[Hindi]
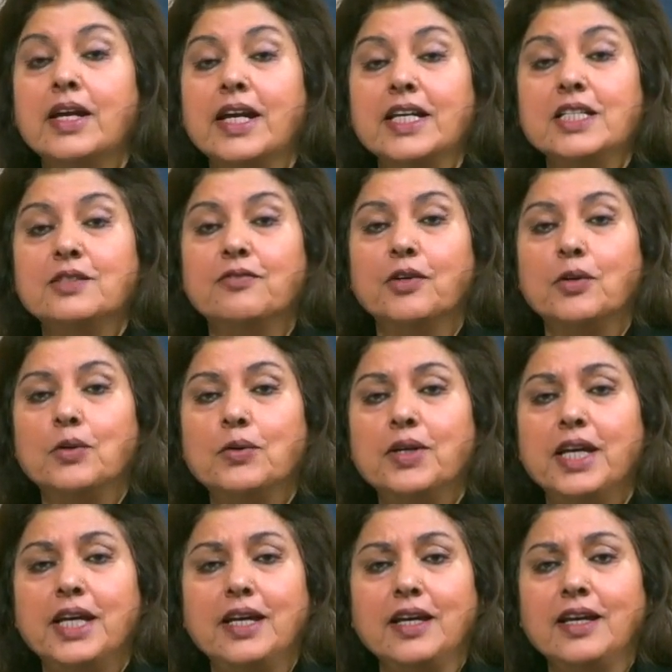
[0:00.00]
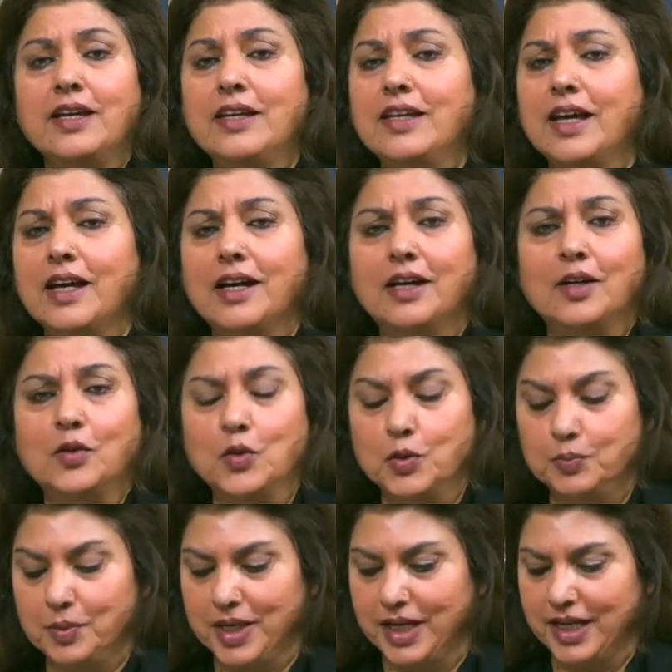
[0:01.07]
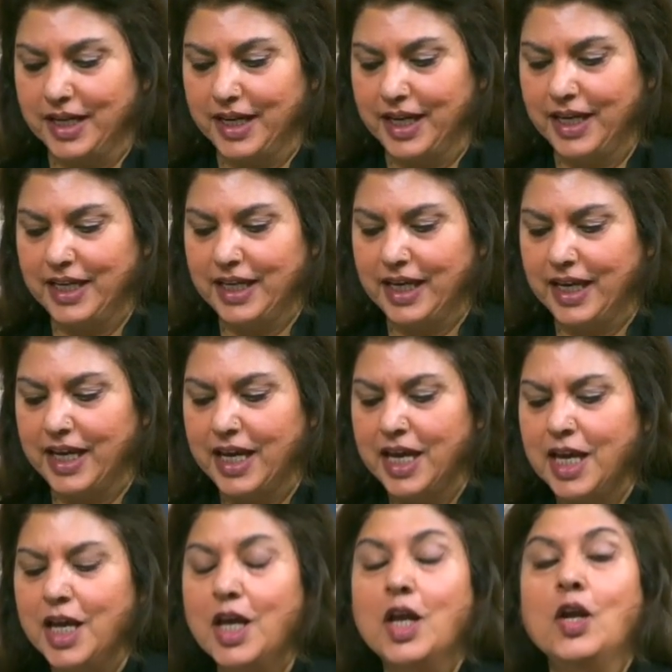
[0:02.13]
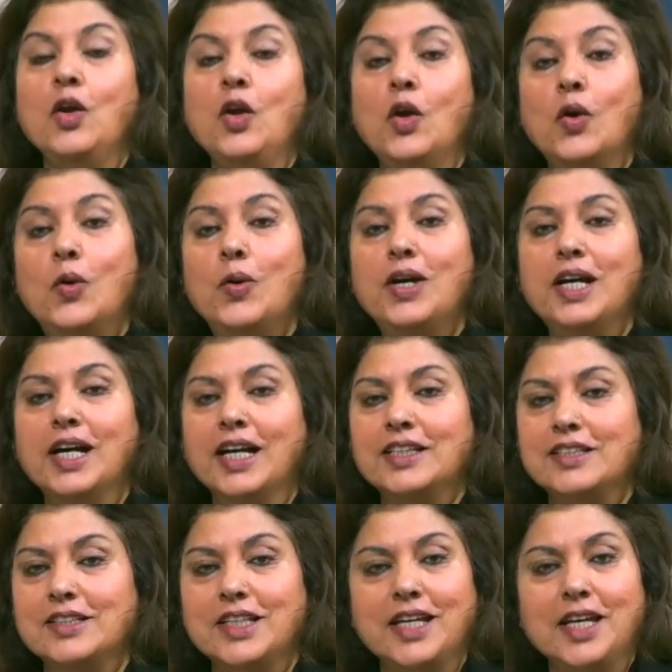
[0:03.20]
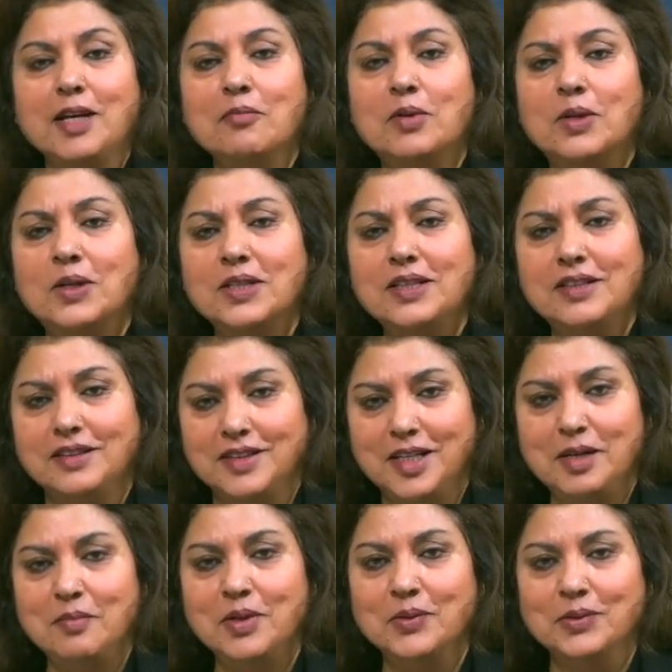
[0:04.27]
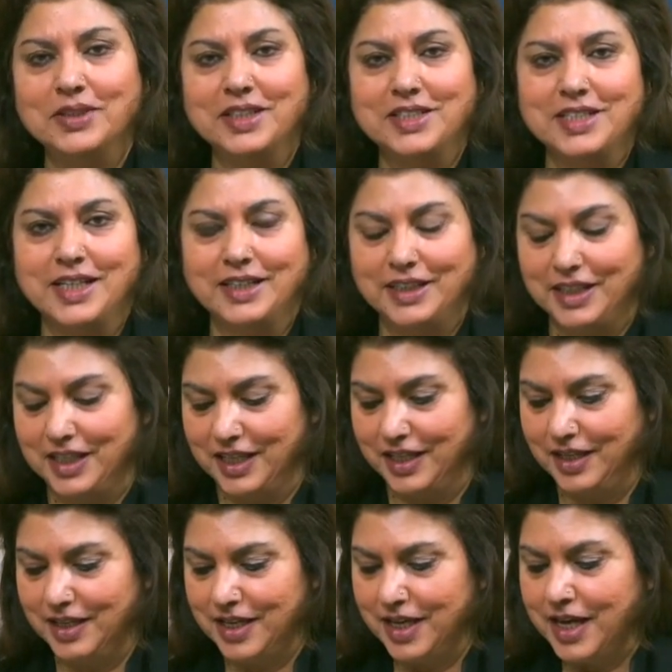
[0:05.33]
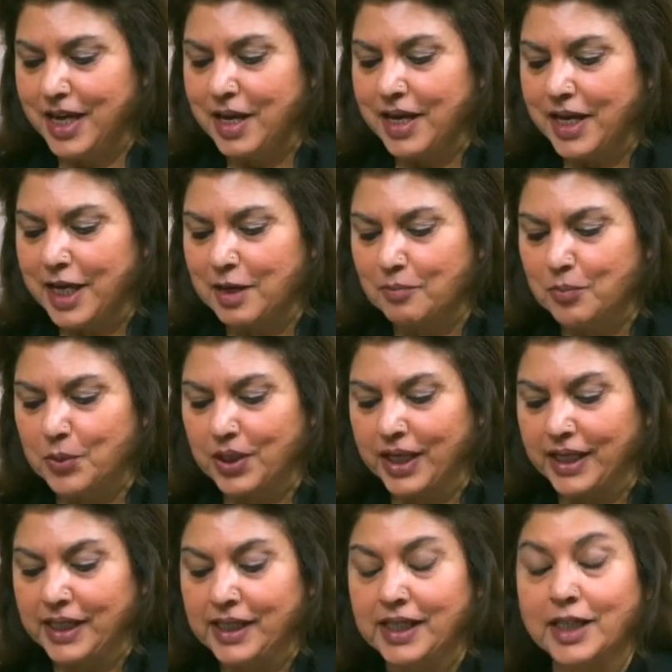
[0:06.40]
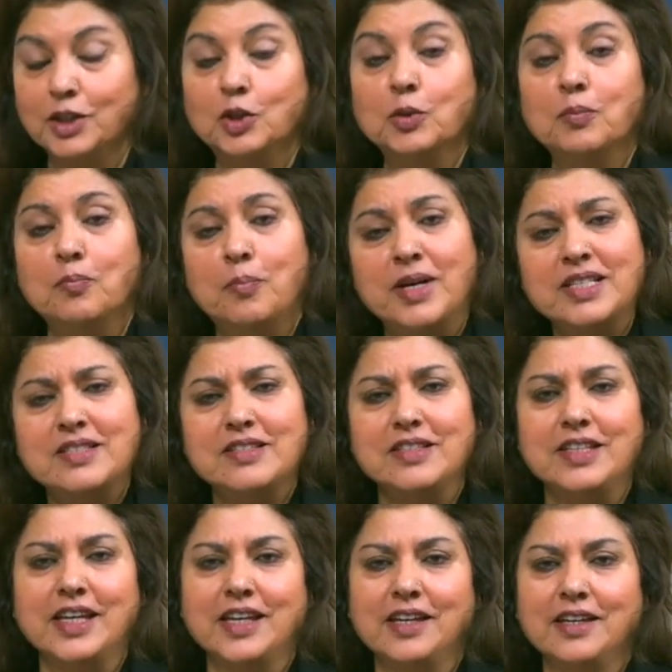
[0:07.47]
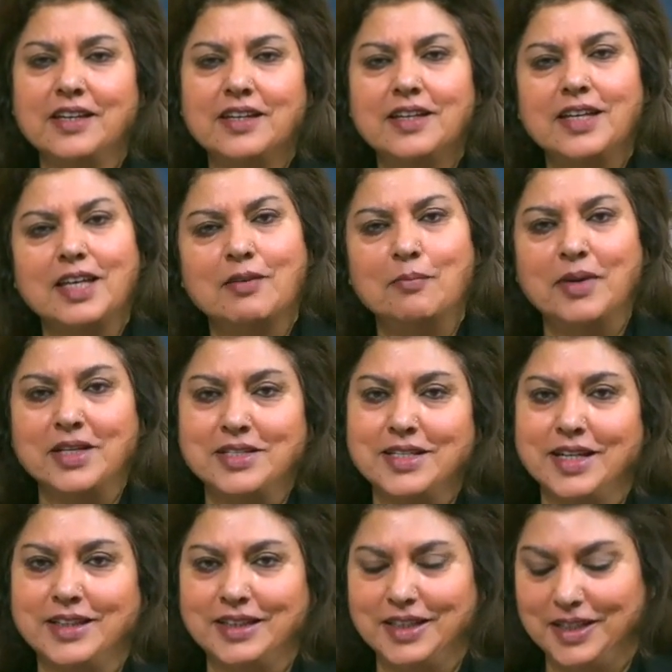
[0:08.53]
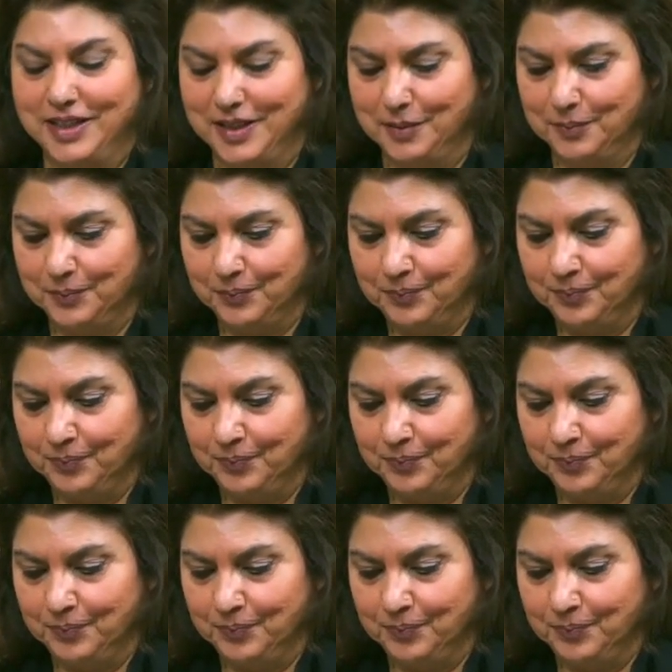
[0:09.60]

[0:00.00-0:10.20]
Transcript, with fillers: रईस फरोख ने क्या खूब कहा है कि लोग अच्छे हैं बहुत दिल में उतर जाते हैं एक बुराई है तो बस ये कि मर जाते हैं